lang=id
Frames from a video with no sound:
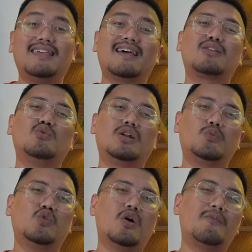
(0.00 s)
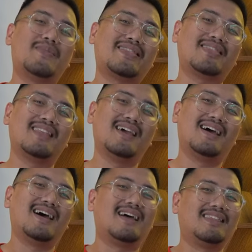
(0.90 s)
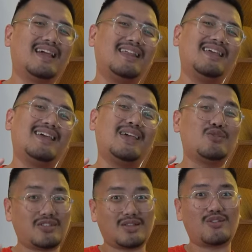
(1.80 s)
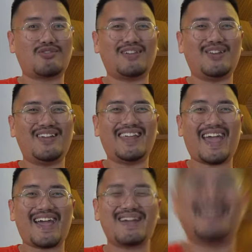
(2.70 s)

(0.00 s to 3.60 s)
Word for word: Gias 2024. Jadi ikuti terus video ini ya.